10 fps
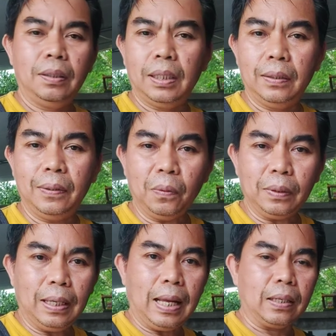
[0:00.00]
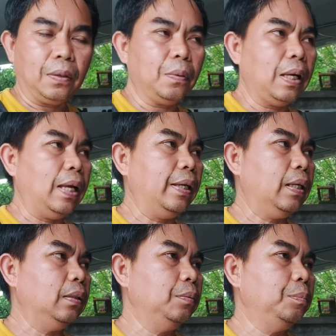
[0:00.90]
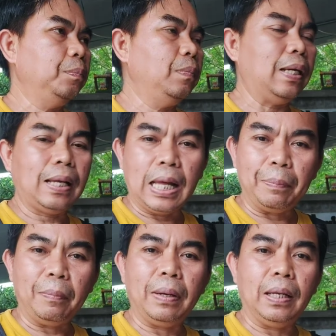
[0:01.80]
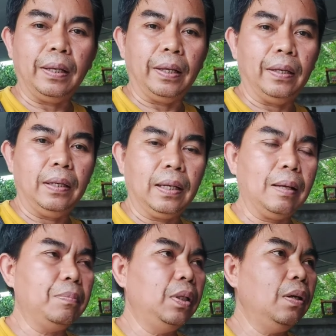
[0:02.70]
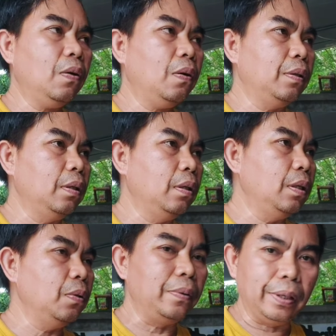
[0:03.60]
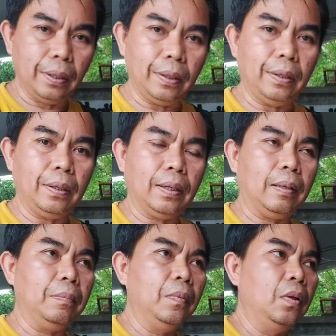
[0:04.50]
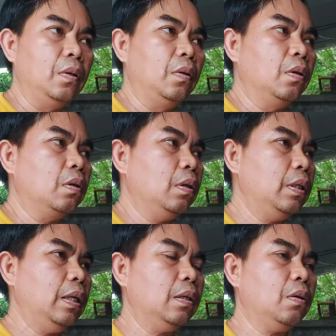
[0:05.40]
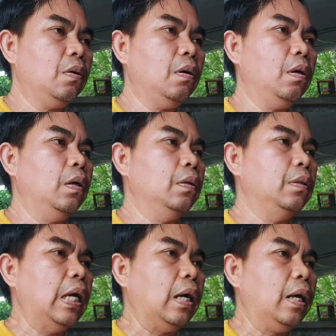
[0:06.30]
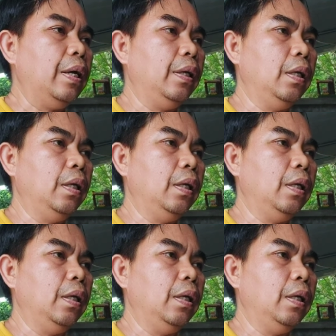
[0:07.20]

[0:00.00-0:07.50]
ในท้องตลาดเขาขายกันราคาประมาณไหนนะครับ ยี่ห้อนี้รุ่นนี้นะครับ ก็ฉะนั้นก็อยากให้